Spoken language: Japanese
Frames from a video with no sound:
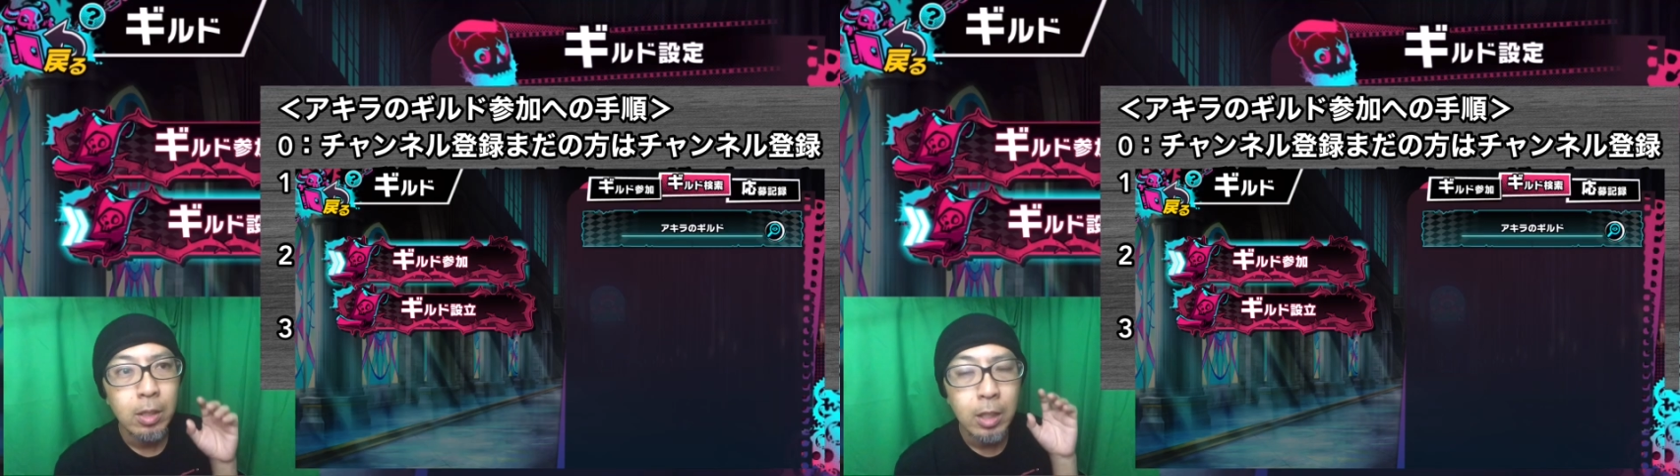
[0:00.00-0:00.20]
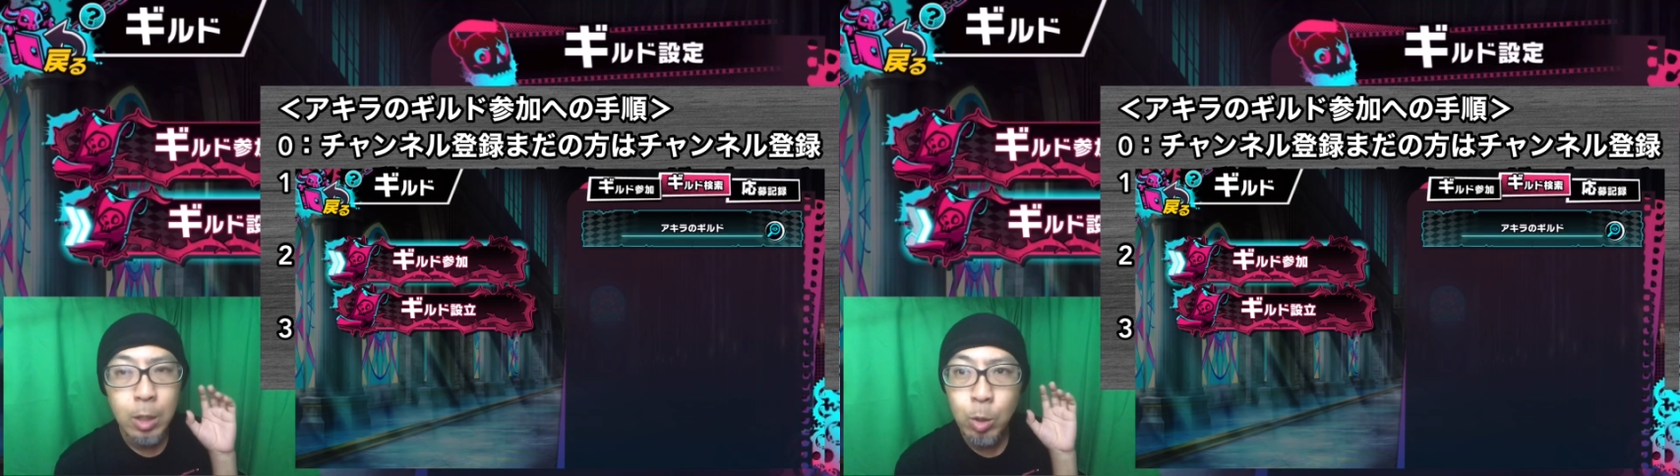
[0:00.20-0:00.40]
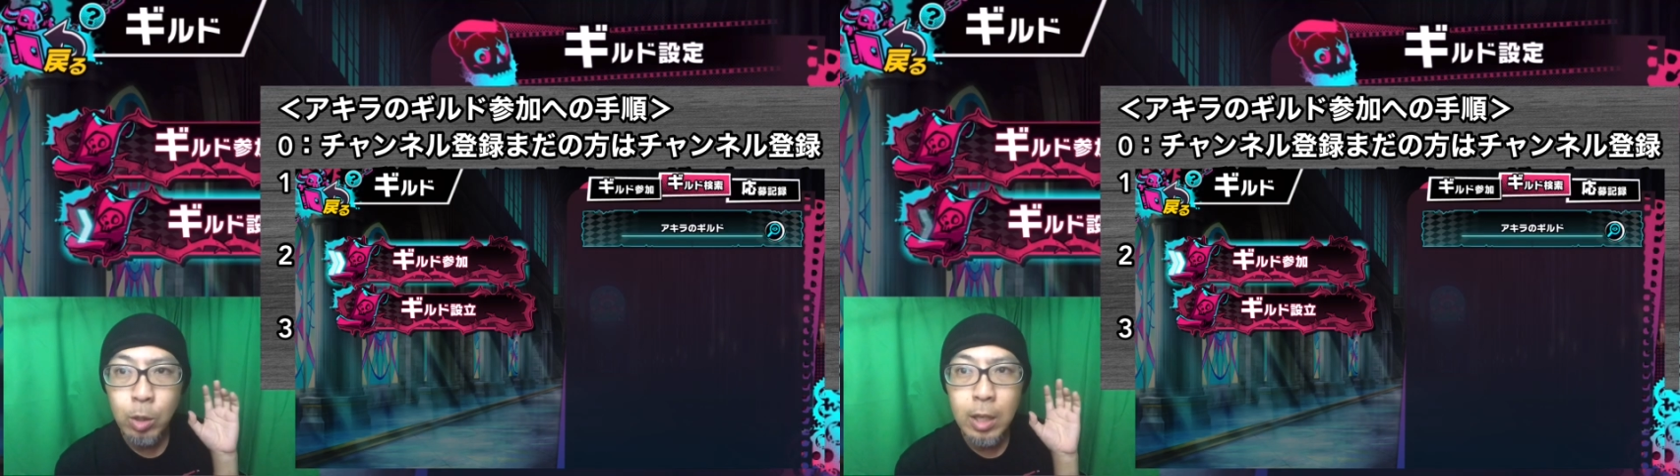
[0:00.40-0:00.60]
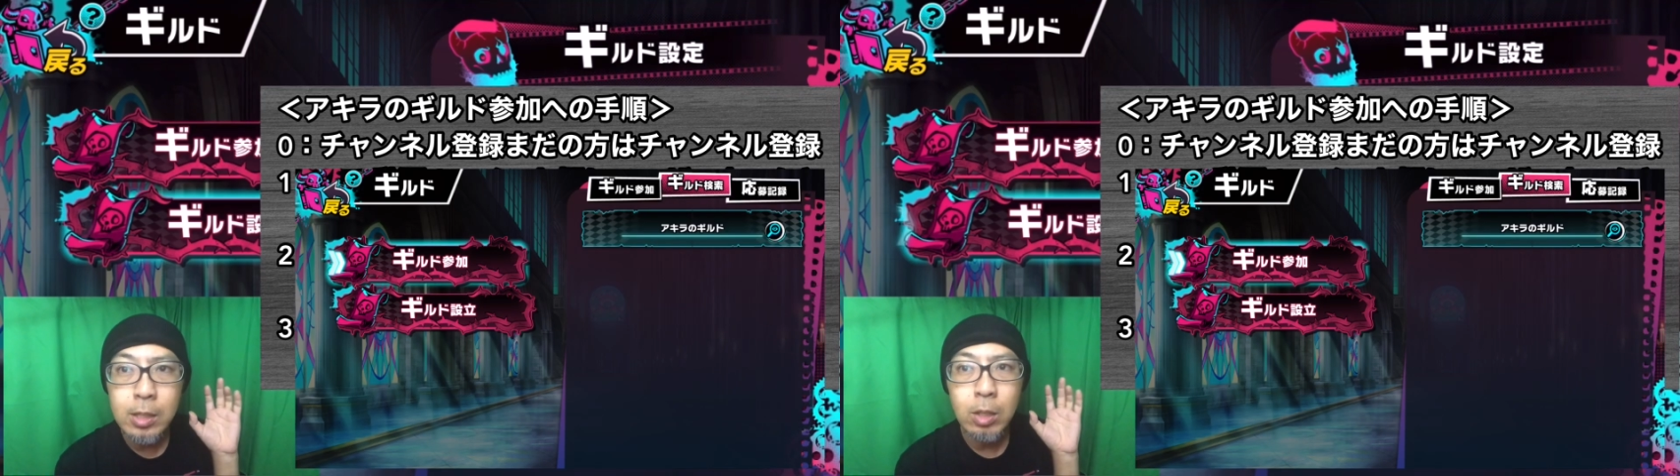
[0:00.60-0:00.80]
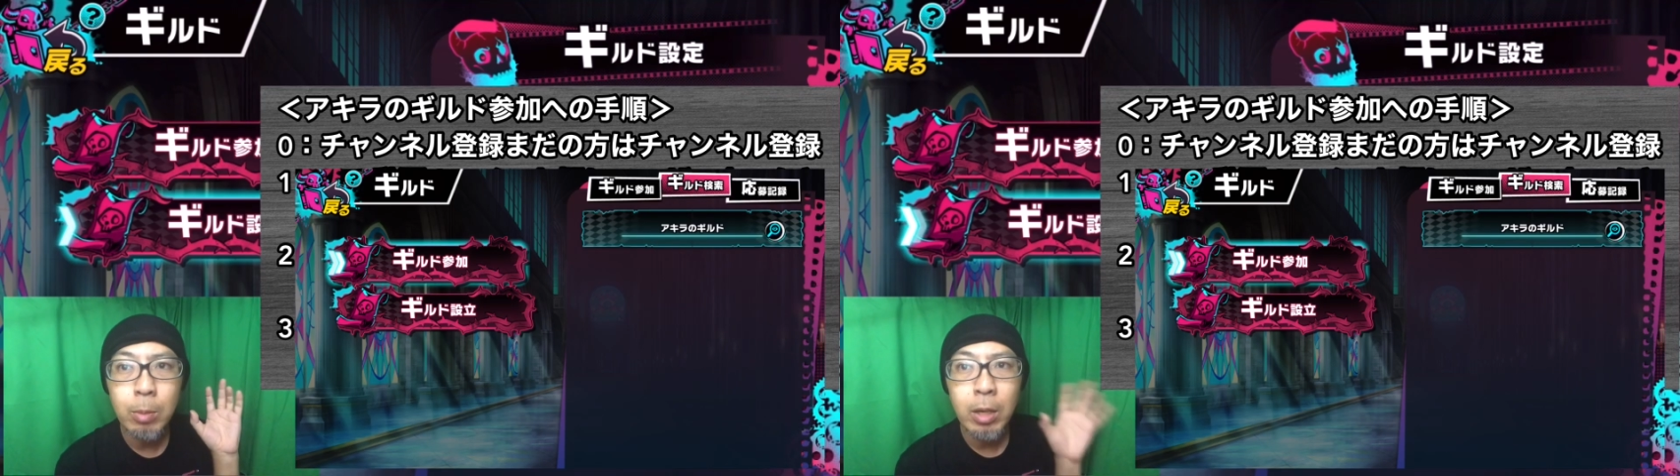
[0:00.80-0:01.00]
ギルドの
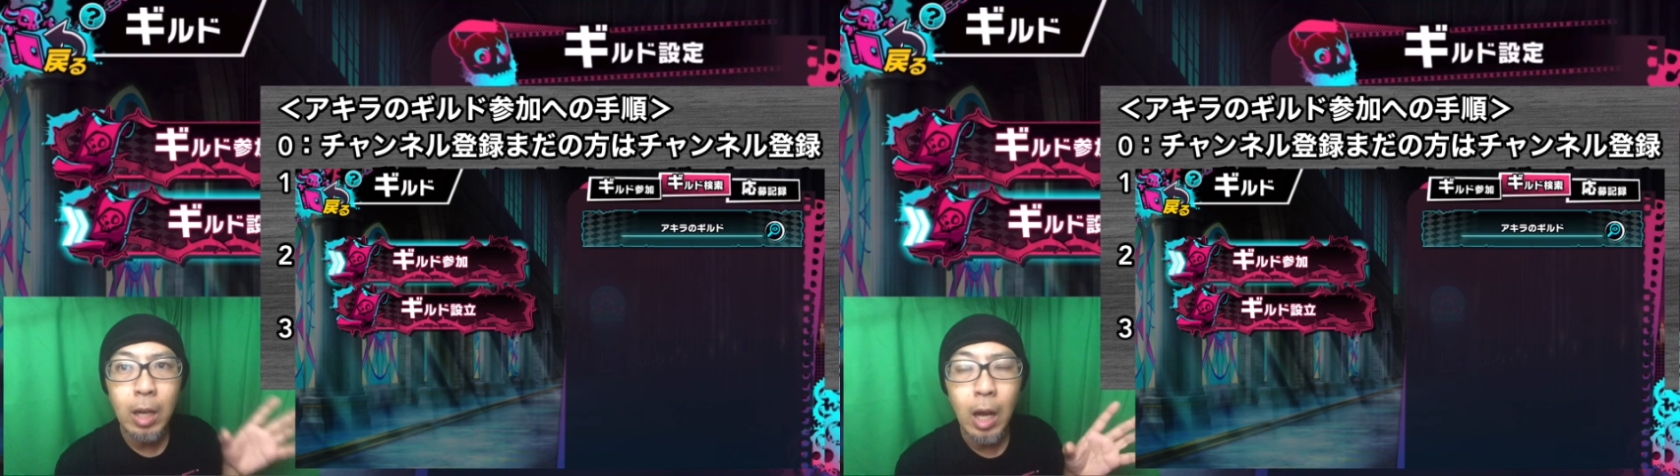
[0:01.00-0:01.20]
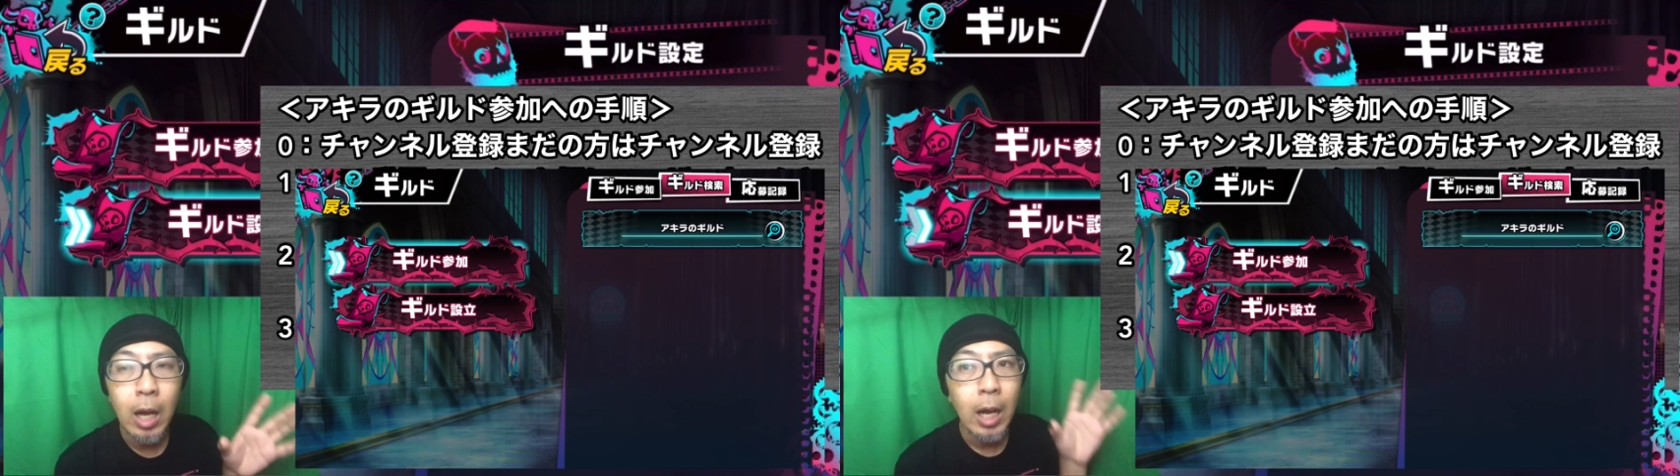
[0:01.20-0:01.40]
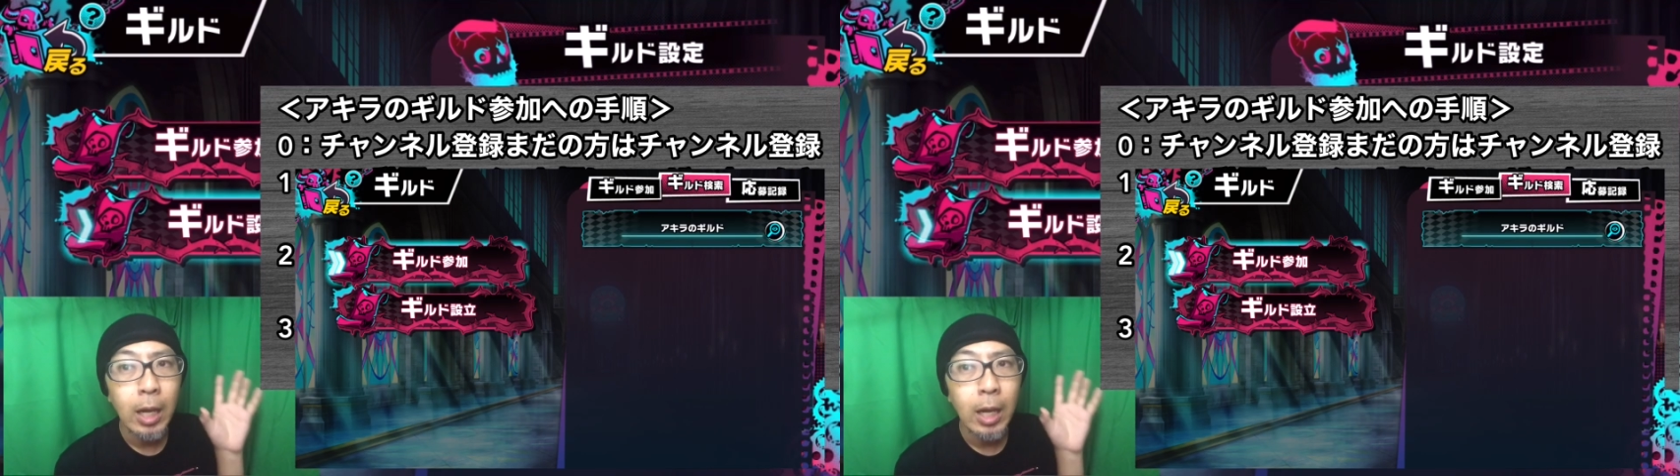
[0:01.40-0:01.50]
検索画面から、